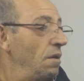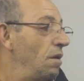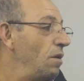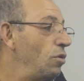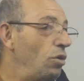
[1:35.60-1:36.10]

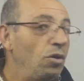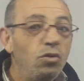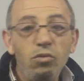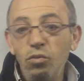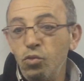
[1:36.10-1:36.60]
E,
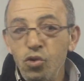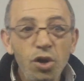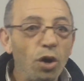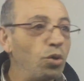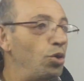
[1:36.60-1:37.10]

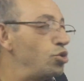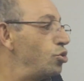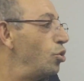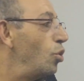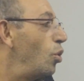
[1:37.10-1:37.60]
dünya
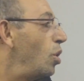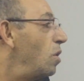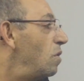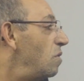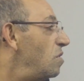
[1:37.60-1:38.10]
görüşü,
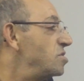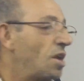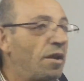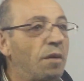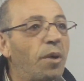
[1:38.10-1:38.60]

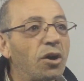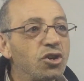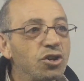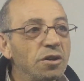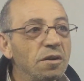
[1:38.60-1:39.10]
insanlara
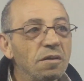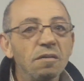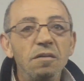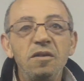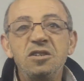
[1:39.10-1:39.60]
bakışı,
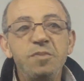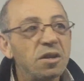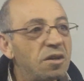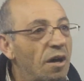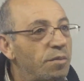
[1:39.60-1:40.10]

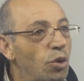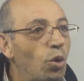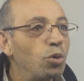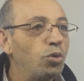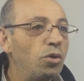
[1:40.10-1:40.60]
hizmetkar biri
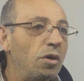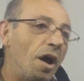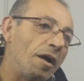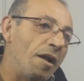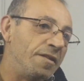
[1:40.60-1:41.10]
olduğu
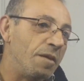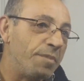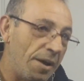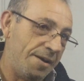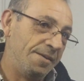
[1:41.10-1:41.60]
her
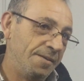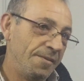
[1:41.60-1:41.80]
halinden belli.